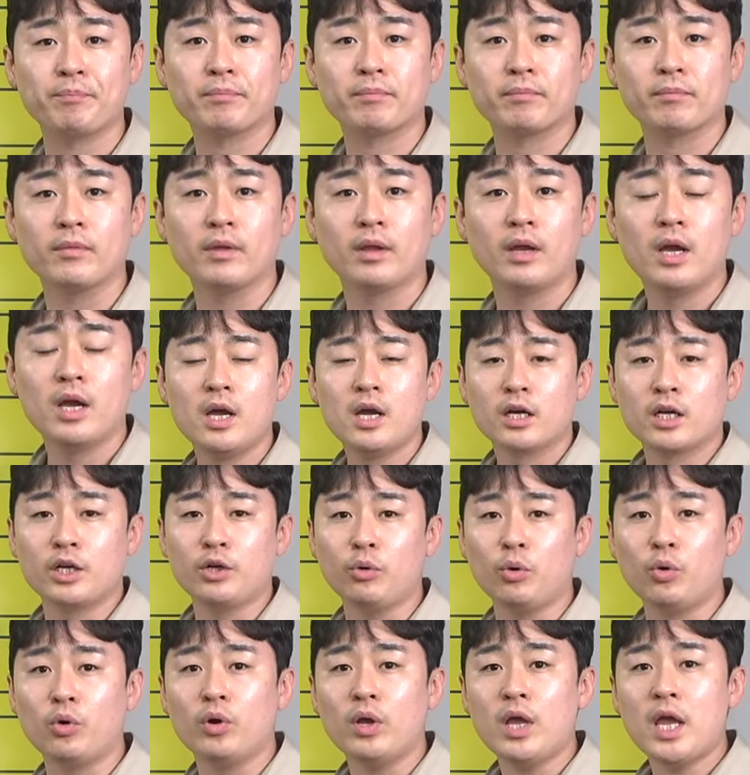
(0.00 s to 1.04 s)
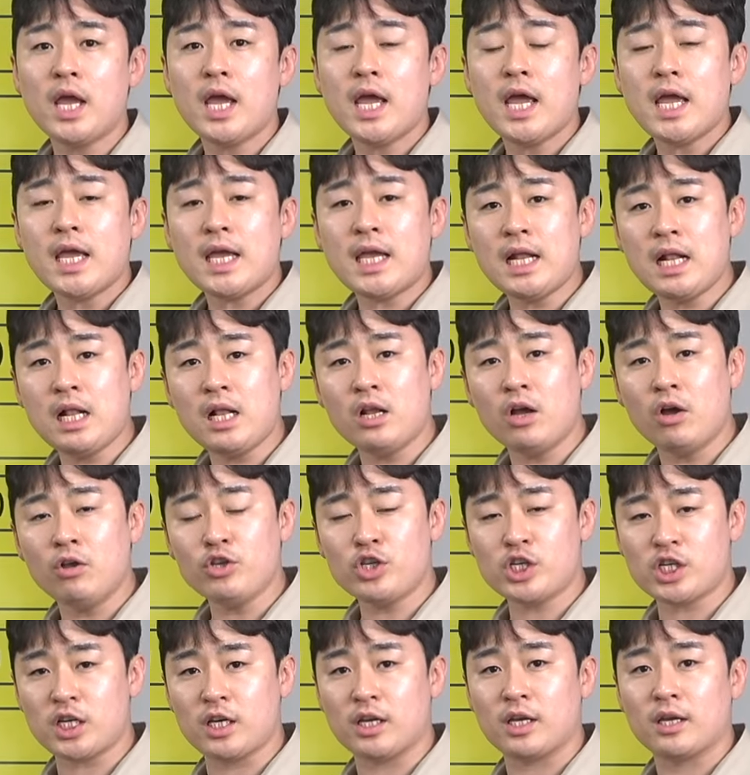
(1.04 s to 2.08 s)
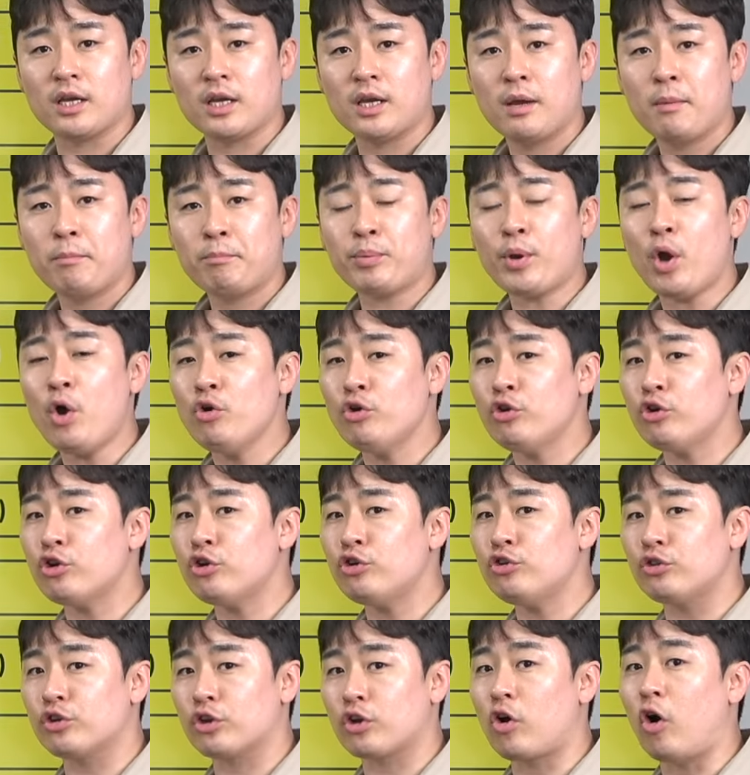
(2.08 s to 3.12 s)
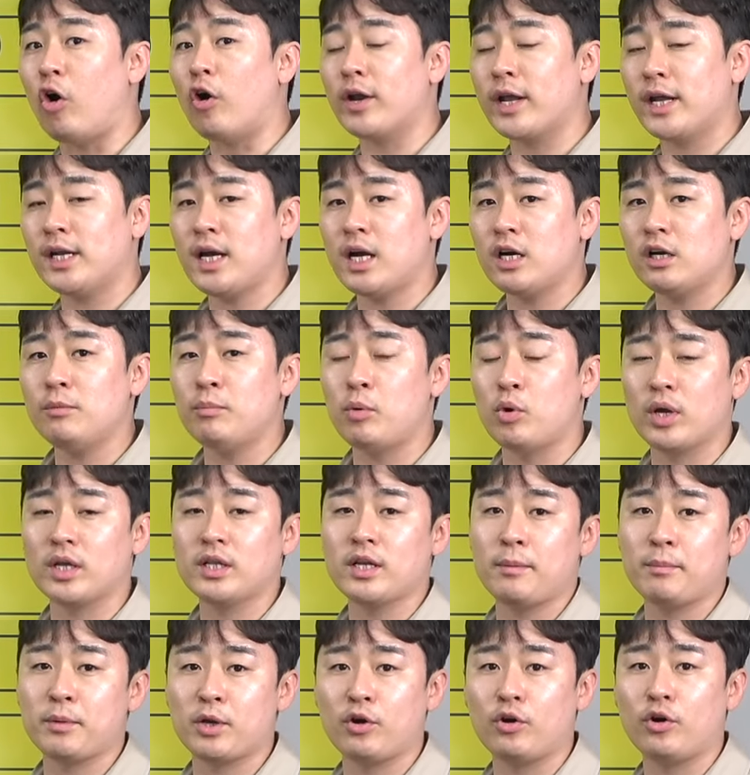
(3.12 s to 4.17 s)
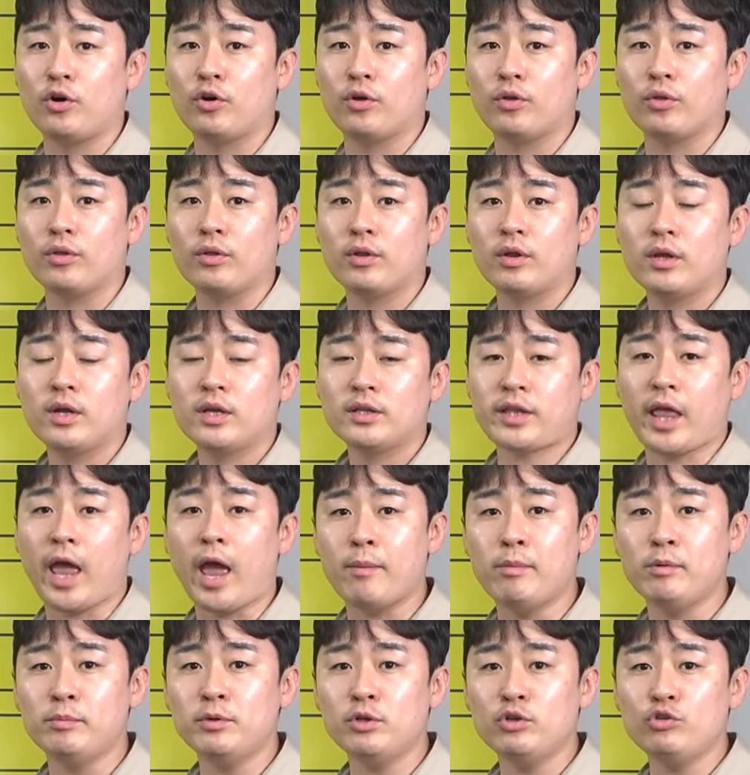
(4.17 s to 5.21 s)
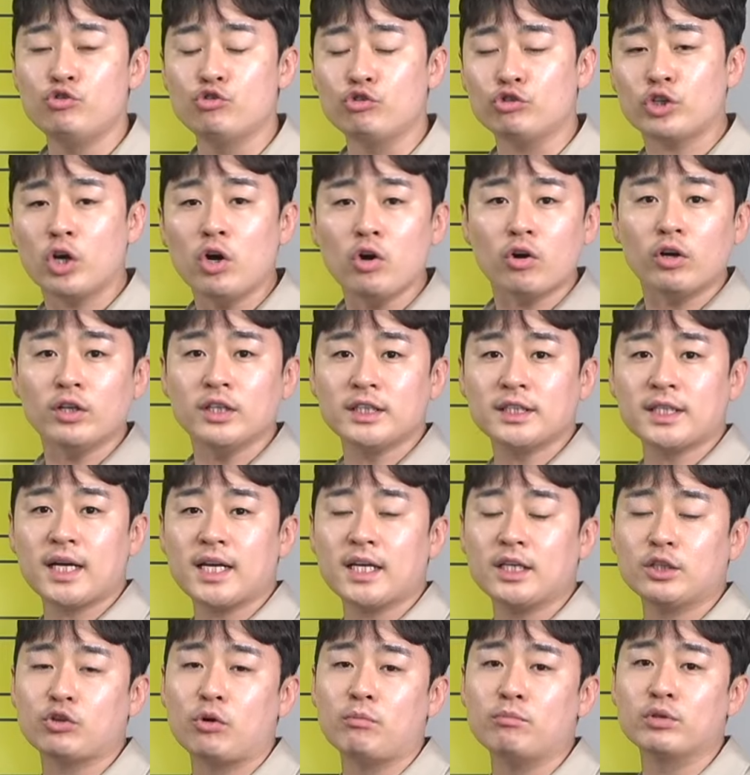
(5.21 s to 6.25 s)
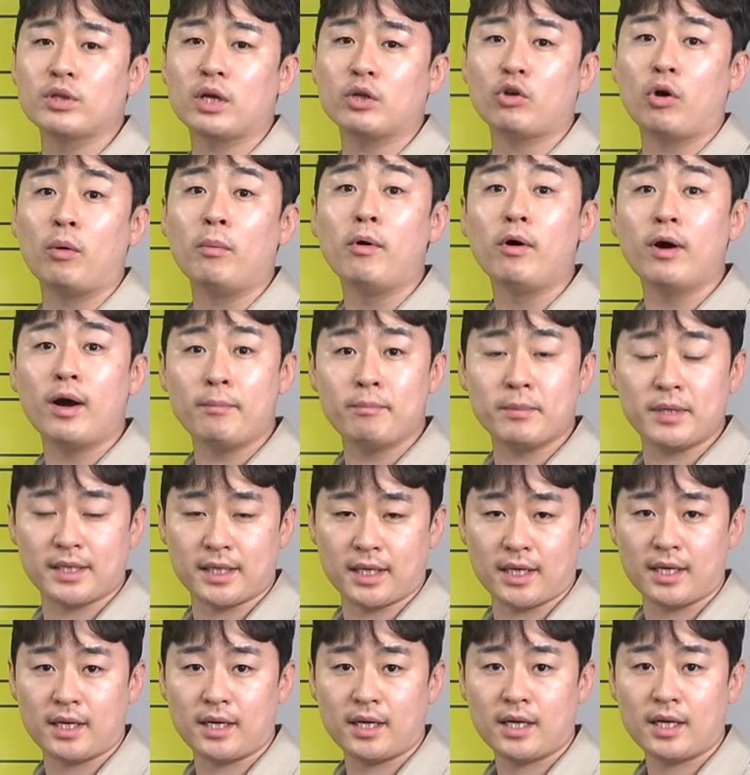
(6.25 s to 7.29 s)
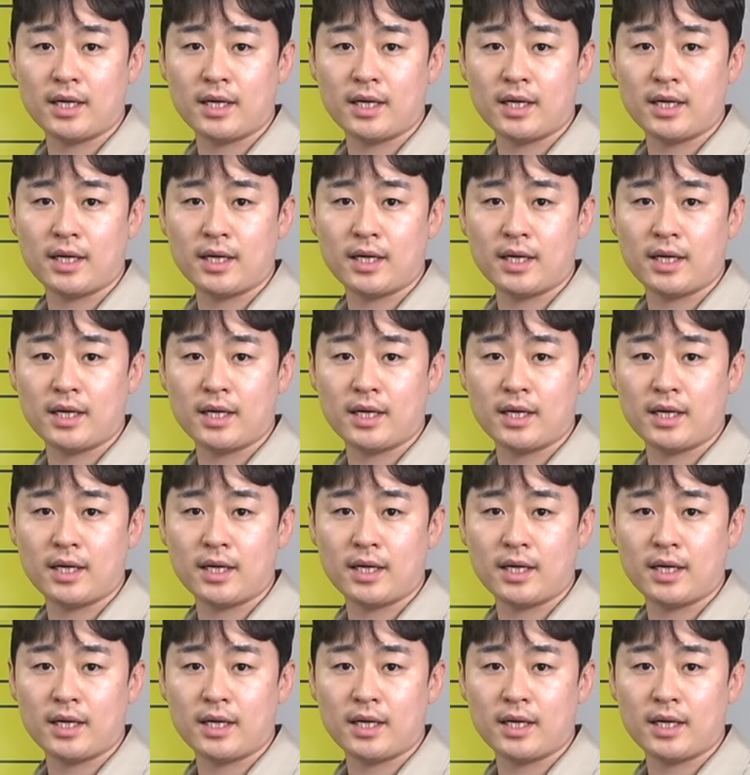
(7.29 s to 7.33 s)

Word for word: 음? 그리고 1년치 평균 거래량을 보게 되면 대부분 6천 건 이상이 전부 다 넘어갑니다.